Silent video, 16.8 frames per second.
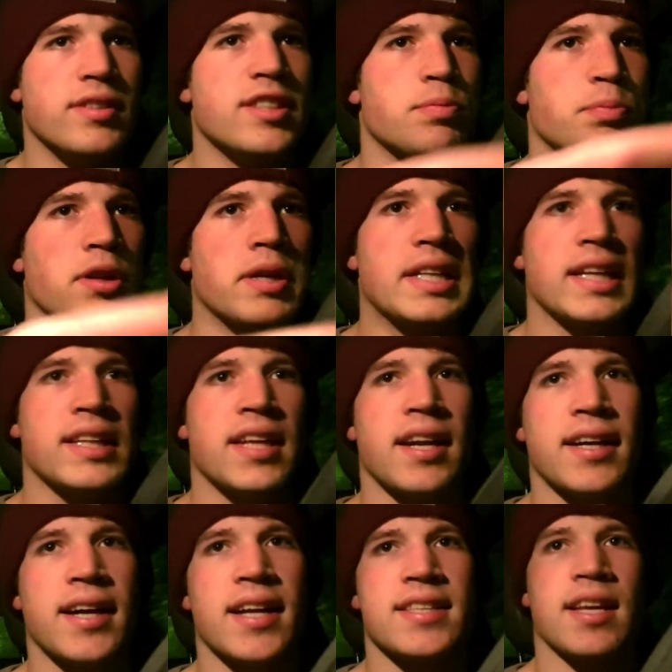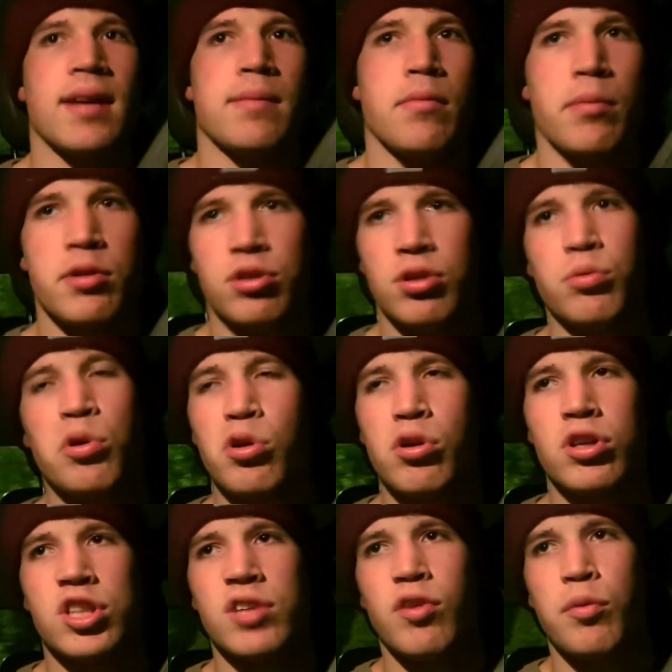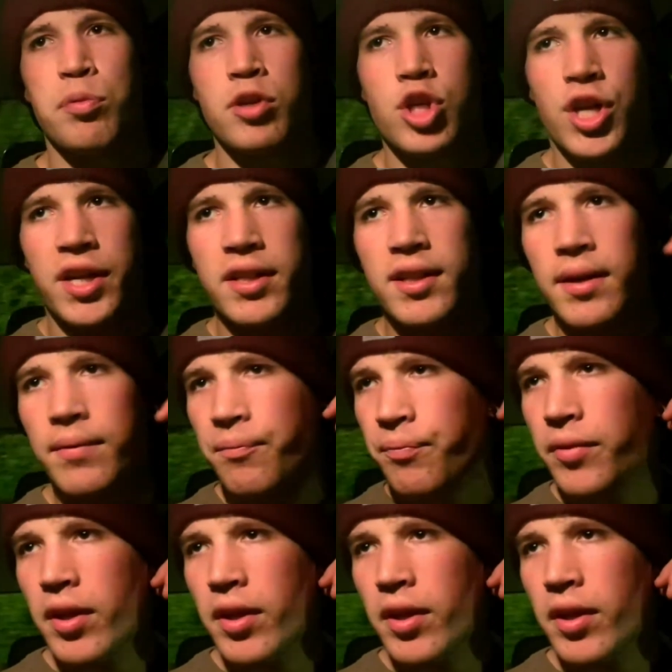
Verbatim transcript: disponibilità di ragazze nel momento in cui conoscevo più gente,